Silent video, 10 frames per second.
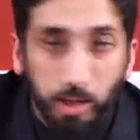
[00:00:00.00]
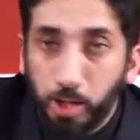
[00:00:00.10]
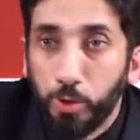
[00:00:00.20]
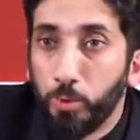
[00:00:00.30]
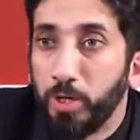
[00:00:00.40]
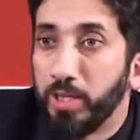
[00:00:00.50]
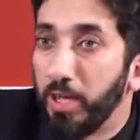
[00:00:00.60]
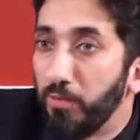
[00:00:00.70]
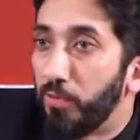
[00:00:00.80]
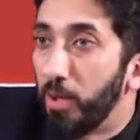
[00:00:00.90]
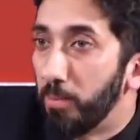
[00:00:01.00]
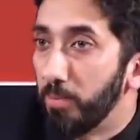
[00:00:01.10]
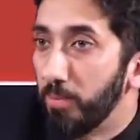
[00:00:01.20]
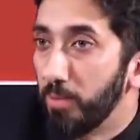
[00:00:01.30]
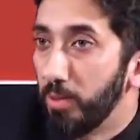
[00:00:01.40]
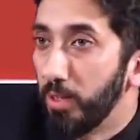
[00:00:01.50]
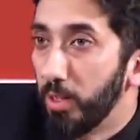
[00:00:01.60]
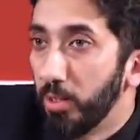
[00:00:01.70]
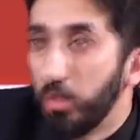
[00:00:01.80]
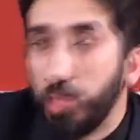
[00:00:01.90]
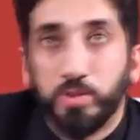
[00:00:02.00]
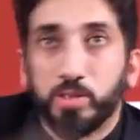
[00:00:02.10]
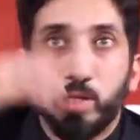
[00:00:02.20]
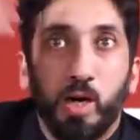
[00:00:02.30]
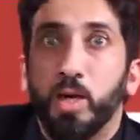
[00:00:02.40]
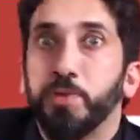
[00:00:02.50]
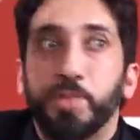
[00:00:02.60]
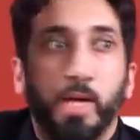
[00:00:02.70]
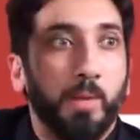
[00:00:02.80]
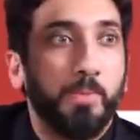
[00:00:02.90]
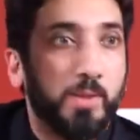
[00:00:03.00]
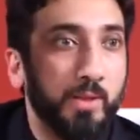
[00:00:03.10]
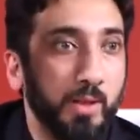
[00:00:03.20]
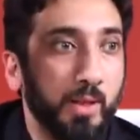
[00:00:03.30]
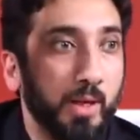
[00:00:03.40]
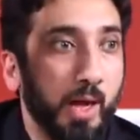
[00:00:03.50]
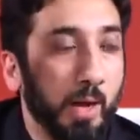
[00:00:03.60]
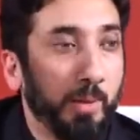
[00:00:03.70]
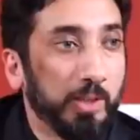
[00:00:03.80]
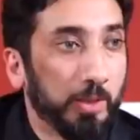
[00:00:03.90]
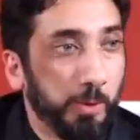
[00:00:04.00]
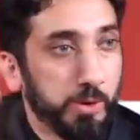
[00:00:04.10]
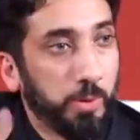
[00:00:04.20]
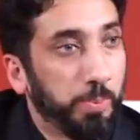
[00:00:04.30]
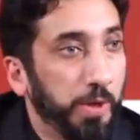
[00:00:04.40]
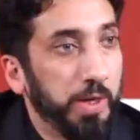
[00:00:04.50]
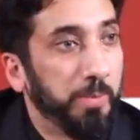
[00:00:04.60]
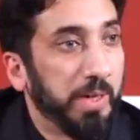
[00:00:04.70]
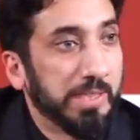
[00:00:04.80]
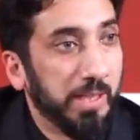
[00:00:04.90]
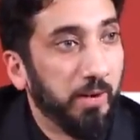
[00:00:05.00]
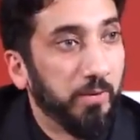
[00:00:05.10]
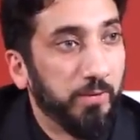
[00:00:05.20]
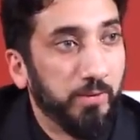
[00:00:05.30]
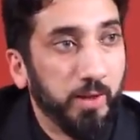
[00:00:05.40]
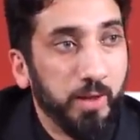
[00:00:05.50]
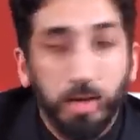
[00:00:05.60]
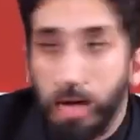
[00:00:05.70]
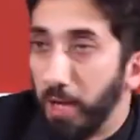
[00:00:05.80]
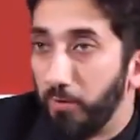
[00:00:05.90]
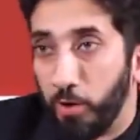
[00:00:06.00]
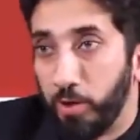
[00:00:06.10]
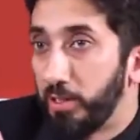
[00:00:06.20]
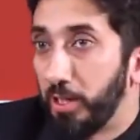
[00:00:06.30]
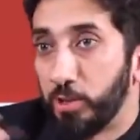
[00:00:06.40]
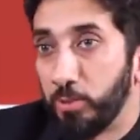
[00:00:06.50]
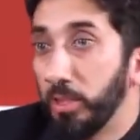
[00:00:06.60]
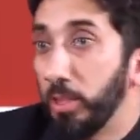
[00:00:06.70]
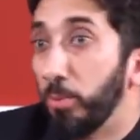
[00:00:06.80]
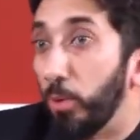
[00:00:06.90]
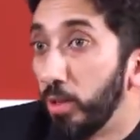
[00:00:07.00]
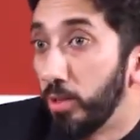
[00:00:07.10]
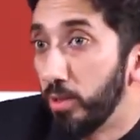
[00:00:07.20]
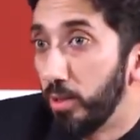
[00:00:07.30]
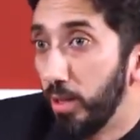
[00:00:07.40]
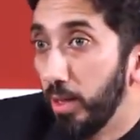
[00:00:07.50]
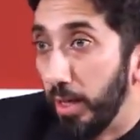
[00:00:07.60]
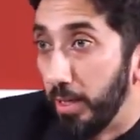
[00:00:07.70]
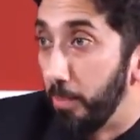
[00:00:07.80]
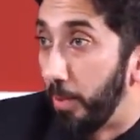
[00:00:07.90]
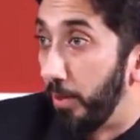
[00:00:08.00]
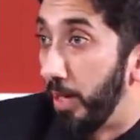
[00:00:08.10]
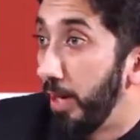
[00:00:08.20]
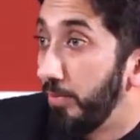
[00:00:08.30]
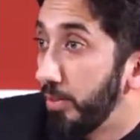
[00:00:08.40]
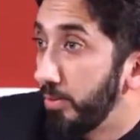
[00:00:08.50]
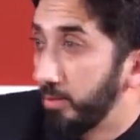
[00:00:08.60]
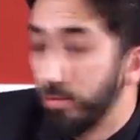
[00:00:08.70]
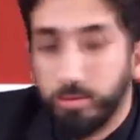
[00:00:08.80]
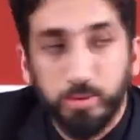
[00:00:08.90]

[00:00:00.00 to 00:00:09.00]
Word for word: আমি জানি না কোথা থেকে এটা অর্জন করব। এটা একটা ধারণা কিভাবে এই ধারণা নিজের মাঝে বাস্তবায়ন করব। আমি শুনেছি এটা বেশ গুরুত্বপূর্ণ আমার এটা থাকতে হবে